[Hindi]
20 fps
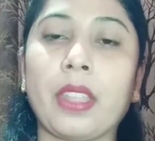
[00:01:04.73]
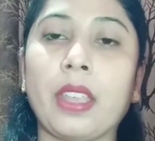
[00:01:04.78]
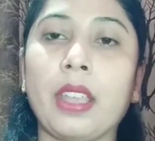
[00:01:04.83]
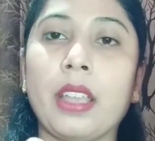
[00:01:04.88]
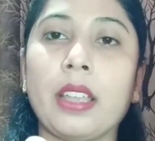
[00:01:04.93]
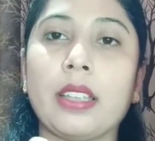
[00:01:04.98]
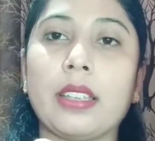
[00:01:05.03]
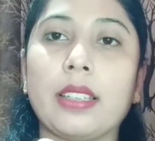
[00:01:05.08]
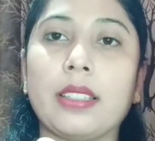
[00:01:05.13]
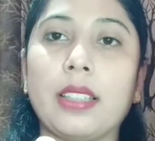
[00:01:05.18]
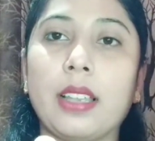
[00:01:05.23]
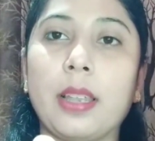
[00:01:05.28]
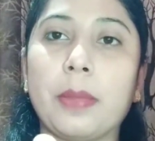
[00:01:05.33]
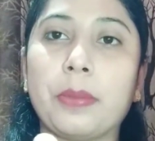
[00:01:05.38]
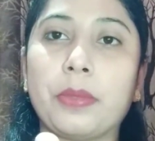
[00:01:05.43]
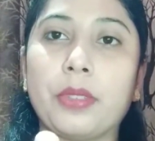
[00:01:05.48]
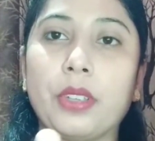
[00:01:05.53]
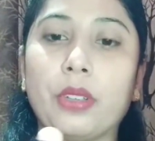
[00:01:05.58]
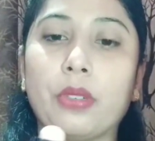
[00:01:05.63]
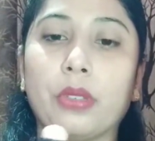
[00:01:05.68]
जैसे
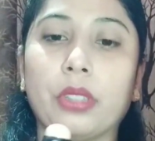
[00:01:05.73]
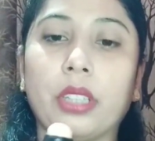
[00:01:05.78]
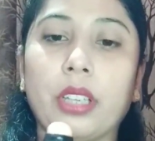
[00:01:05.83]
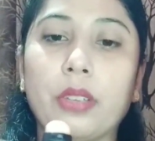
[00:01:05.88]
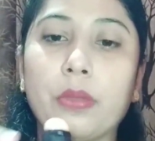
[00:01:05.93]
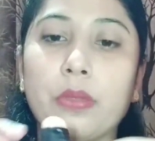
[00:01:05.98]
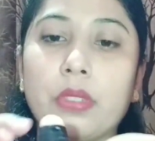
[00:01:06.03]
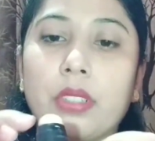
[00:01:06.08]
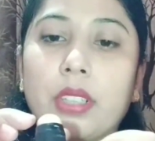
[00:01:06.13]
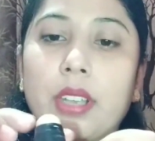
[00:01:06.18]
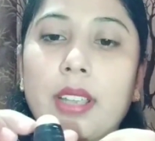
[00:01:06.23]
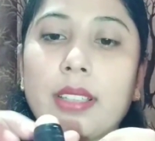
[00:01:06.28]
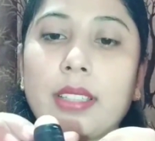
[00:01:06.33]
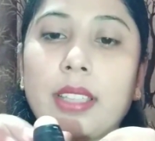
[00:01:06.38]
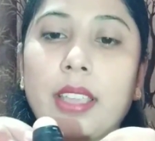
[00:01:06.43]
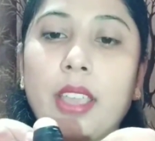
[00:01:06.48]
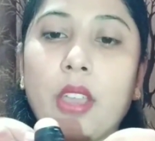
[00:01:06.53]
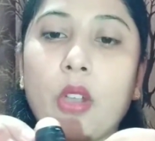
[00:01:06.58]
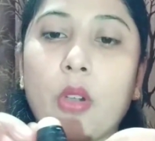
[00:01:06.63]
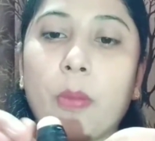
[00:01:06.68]
लिपस्टिक होती है उस तरह से
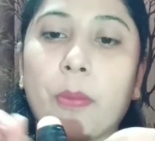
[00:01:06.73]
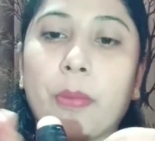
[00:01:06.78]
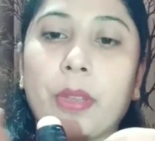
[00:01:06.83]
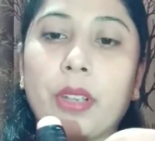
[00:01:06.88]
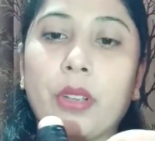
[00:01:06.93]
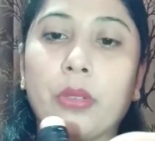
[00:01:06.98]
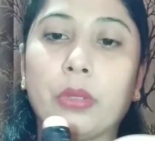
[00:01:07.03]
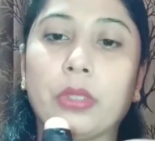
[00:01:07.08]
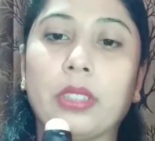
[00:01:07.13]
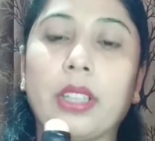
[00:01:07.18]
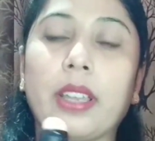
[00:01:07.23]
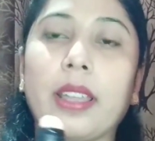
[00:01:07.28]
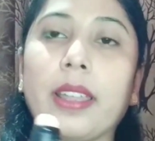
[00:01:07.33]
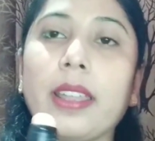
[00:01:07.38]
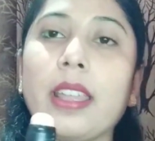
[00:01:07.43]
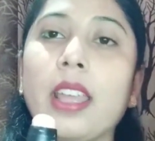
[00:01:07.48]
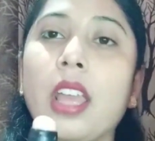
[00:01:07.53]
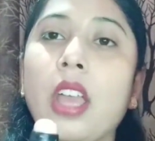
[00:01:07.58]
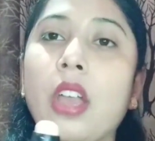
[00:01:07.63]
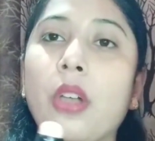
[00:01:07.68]
ये ओपन होता है
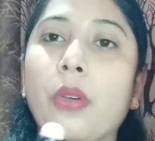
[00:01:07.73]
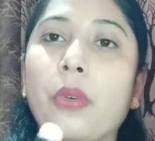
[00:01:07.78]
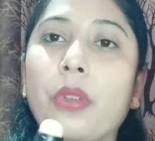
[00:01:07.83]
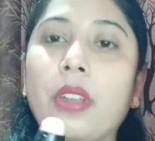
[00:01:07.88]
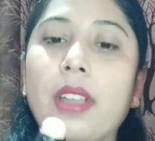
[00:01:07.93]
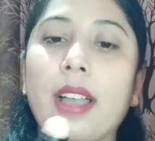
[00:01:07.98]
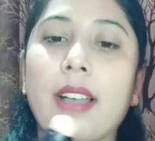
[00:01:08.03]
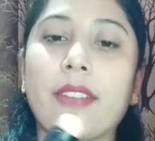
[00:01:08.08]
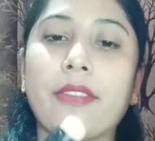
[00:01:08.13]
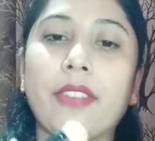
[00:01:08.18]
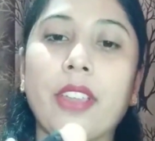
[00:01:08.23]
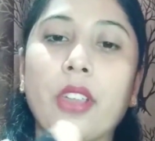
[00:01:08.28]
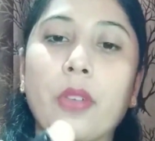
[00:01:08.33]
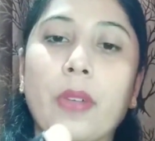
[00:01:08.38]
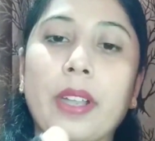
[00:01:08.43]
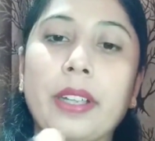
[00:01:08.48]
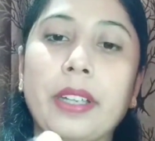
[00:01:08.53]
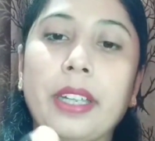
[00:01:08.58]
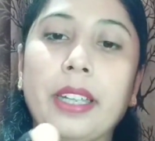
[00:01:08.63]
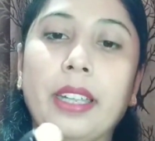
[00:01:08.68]
और काफ़ी
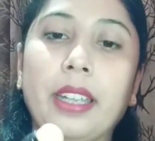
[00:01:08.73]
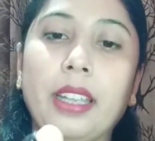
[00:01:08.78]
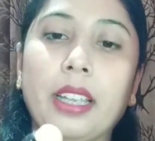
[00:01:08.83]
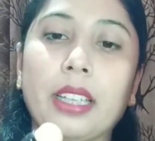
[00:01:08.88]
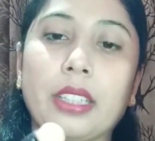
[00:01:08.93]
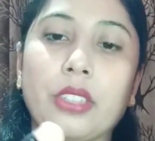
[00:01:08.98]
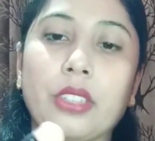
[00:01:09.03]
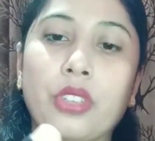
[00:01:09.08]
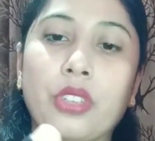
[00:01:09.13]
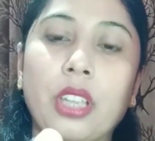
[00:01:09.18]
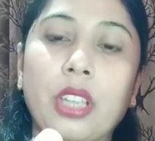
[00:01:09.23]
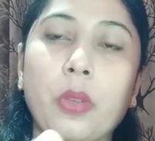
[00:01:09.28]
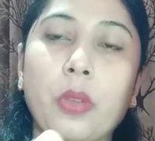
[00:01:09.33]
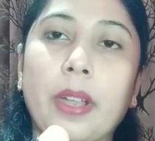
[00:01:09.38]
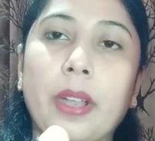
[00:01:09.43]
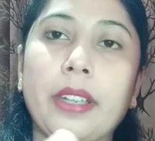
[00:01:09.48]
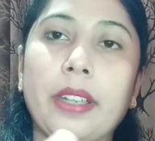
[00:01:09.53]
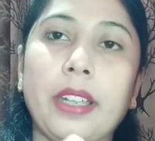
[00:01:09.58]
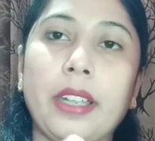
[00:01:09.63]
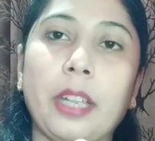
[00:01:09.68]
क्वांटिटी अच्छी
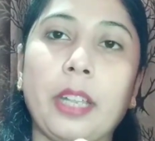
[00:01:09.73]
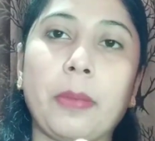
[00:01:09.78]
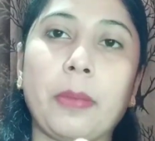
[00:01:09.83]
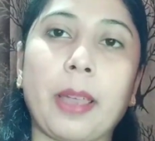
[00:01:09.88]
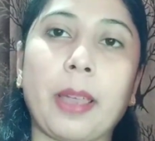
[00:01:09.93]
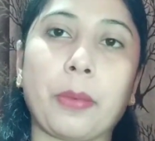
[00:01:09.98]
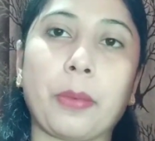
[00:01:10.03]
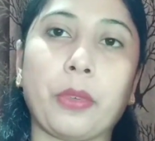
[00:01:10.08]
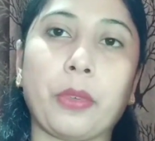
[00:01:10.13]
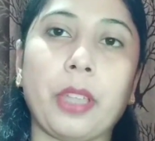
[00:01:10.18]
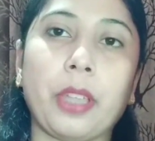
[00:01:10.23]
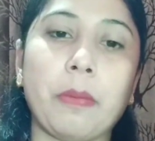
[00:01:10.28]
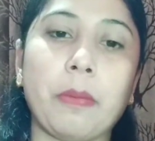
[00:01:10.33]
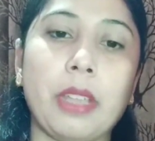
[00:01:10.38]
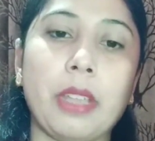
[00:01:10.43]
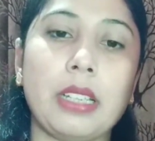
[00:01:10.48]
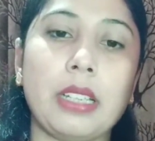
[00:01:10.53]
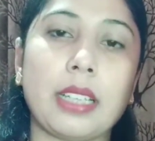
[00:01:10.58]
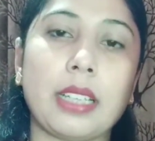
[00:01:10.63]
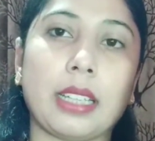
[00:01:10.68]
क्वांटिटी में आपको ये
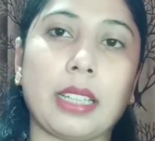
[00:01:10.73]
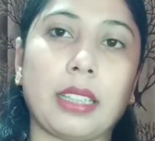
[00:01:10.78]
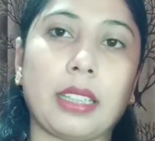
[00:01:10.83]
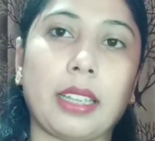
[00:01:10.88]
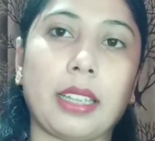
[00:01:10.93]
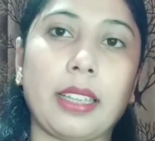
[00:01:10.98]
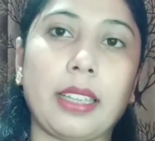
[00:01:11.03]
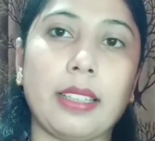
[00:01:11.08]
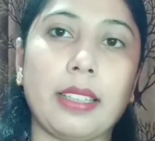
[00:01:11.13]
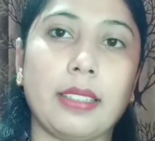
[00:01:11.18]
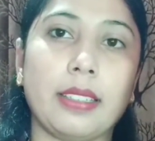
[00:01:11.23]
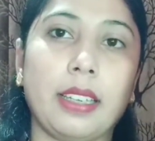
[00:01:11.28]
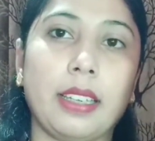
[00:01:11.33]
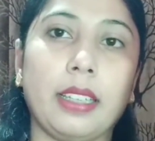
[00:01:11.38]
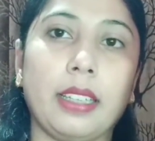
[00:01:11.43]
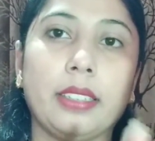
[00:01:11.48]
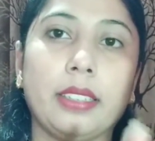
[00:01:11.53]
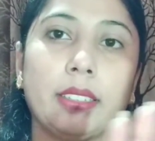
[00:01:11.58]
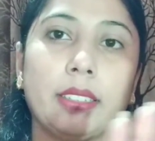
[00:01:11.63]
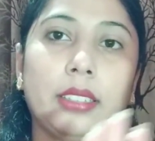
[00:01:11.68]
मिल जाता है इजीली
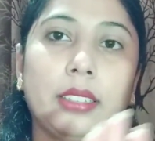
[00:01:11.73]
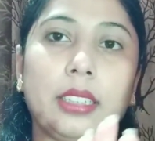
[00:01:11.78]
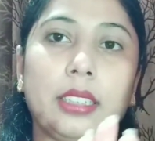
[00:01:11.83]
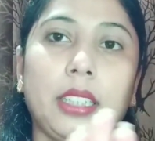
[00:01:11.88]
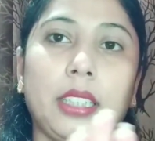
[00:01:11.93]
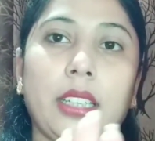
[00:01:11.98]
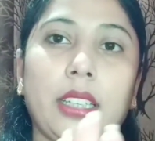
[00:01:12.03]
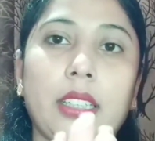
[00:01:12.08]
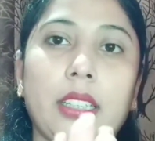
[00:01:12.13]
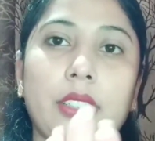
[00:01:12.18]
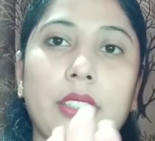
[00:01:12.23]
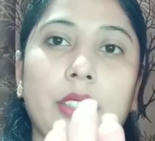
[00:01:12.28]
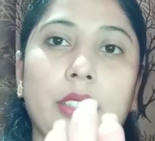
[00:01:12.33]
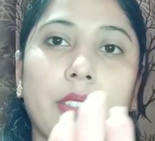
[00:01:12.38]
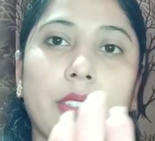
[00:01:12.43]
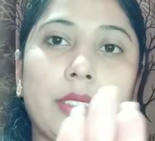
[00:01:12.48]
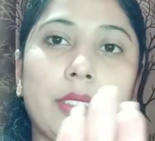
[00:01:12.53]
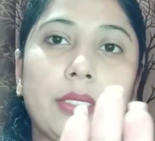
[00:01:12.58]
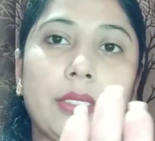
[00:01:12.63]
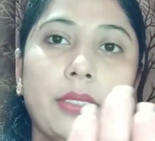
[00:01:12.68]
ये देख लीजिए
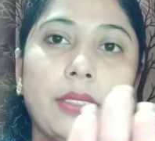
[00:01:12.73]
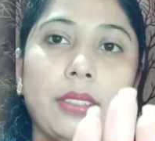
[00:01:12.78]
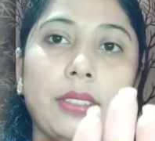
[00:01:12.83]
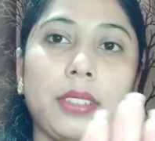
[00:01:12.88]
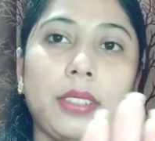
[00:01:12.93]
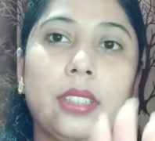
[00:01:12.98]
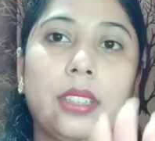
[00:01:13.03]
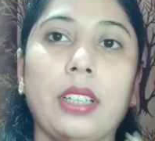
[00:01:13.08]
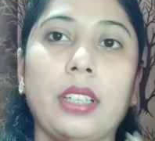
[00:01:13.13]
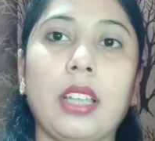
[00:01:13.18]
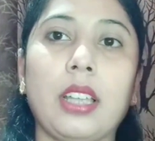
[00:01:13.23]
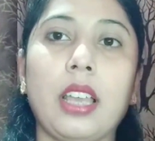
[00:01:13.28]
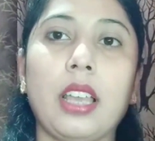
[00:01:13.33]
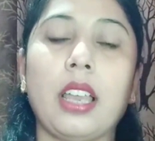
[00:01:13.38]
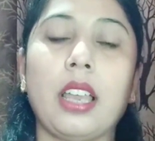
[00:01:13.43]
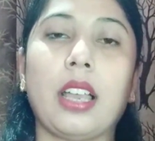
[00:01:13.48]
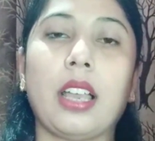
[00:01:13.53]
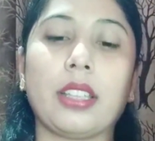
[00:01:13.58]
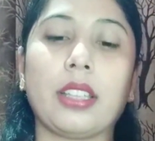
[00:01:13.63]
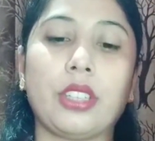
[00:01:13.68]

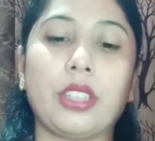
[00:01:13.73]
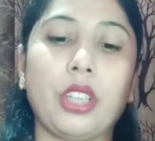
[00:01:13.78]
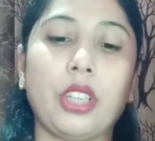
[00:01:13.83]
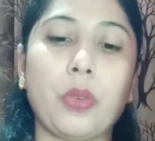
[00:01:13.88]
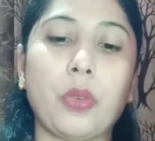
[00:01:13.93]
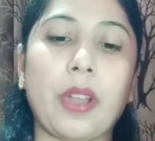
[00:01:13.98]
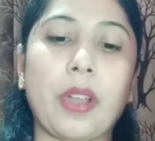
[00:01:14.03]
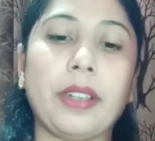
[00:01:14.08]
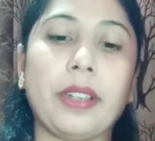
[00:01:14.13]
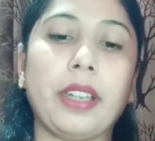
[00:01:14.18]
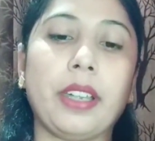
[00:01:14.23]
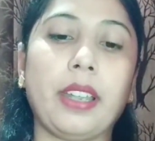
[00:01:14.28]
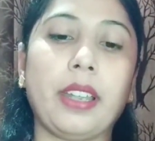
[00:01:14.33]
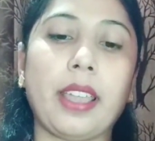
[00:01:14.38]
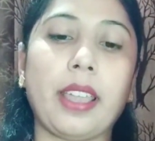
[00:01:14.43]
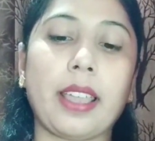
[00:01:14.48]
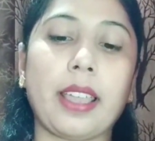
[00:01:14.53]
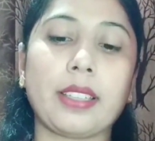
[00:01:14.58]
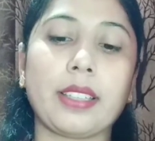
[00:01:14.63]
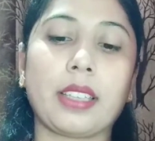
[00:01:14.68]
अच्छी क्वांटिटी
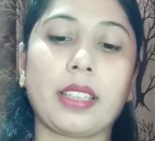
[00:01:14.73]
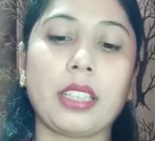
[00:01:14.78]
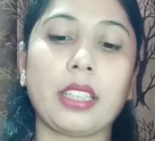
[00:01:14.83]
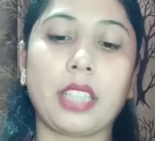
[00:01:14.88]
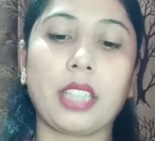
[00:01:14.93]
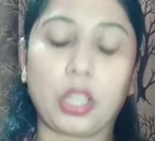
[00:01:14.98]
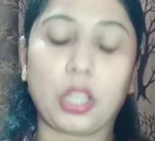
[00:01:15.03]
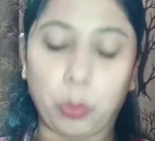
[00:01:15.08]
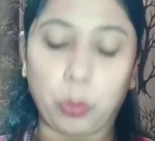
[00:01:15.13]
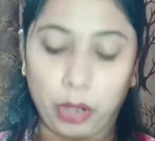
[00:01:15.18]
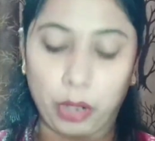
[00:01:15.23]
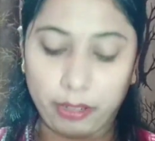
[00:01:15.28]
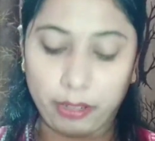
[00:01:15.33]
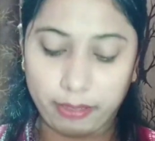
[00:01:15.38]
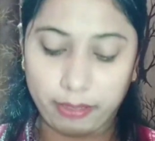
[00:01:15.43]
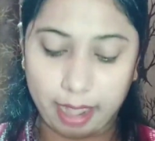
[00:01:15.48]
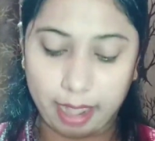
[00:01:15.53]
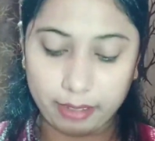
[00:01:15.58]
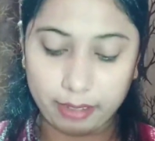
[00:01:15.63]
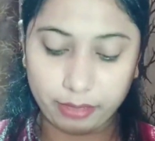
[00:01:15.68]
है इसकी
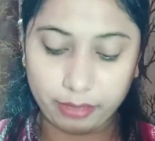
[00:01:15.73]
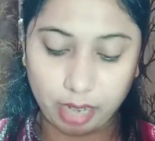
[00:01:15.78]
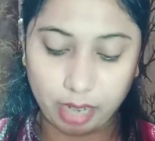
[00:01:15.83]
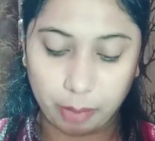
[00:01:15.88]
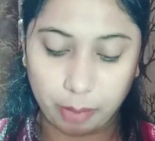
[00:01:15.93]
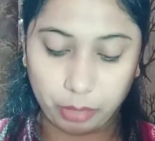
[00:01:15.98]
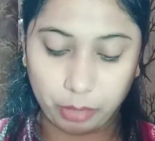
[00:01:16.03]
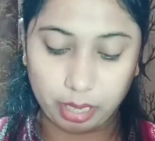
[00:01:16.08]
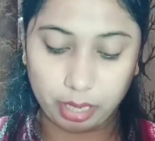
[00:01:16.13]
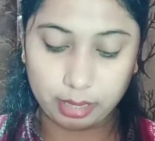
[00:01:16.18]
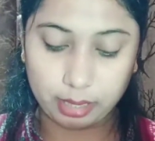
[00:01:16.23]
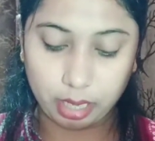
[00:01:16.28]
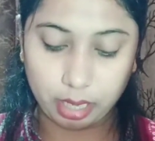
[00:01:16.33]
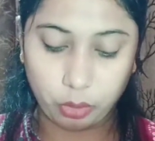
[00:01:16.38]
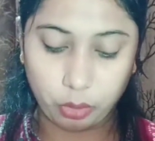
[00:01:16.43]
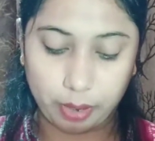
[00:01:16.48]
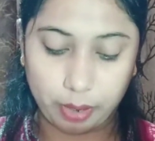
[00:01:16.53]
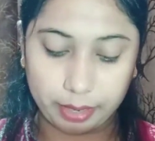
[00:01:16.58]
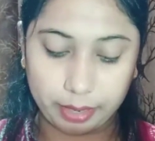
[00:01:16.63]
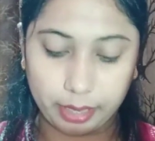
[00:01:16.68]
6.5 ग्राम की इसकी
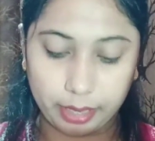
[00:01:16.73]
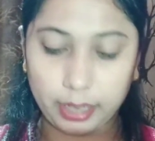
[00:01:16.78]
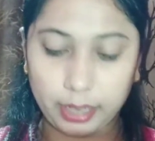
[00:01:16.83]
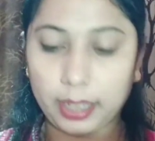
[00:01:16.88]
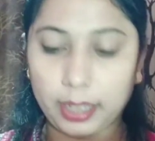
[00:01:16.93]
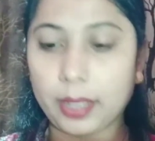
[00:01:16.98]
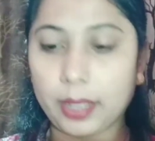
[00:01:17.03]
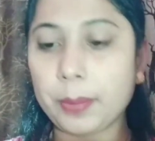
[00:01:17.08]
क्वांटिटी है